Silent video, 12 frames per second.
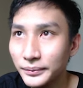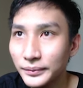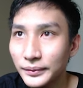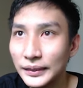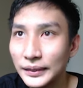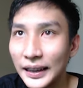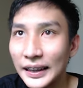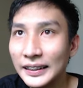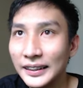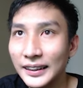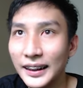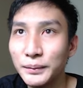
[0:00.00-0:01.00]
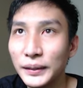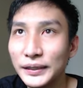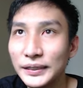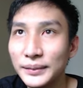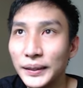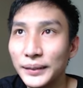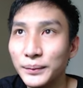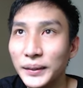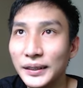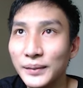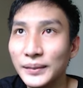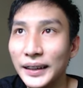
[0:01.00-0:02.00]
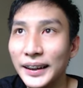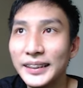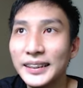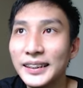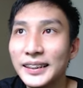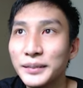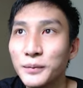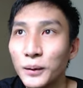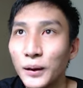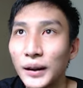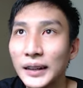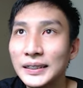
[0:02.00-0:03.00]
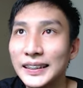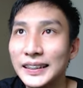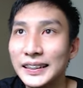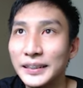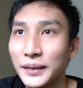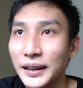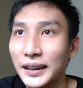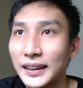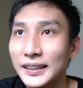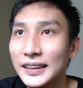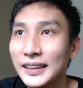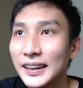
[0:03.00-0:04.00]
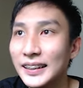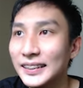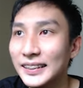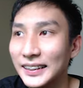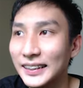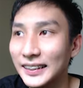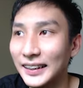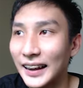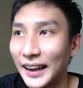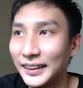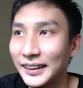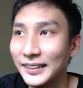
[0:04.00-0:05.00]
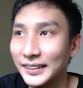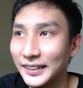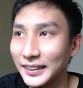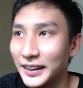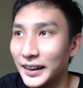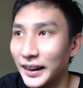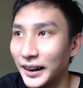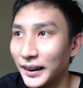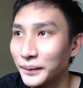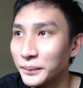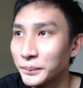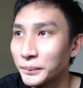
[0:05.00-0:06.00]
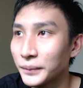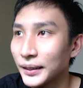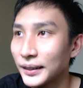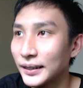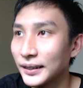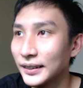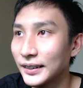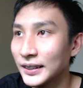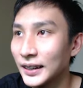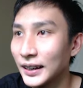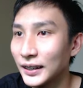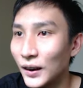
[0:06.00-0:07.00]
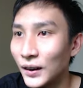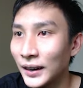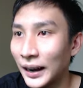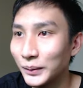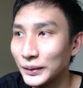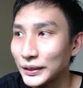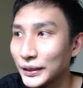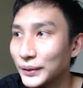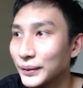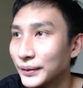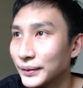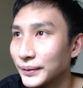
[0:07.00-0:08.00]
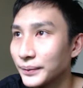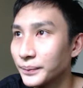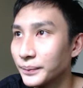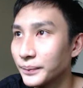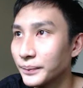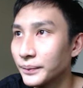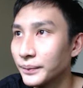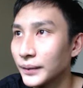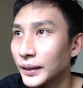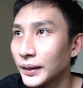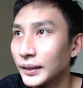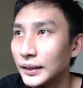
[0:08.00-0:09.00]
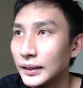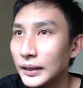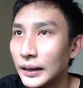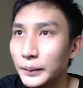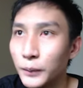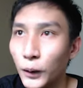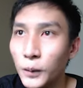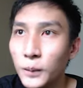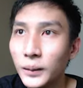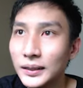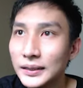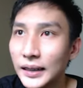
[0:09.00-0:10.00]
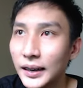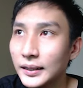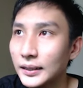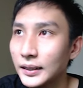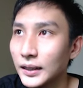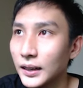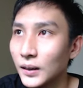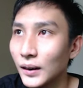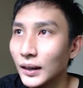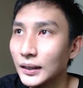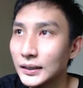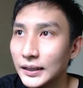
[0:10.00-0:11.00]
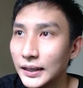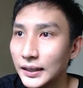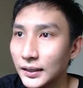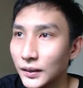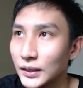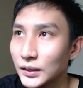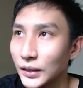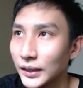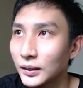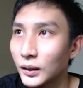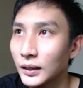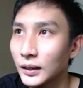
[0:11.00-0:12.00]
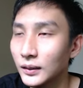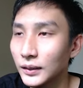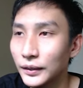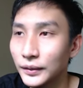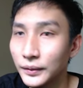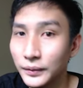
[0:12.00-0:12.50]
Này, thật ra mình không thể một con axi gì mà giết hết được cả đám này được, cho nên là nó sẽ hơi khó khăn một xíu. Thì mỗi một lượt chơi thì con axi này có di chuyển được có một lượt thôi.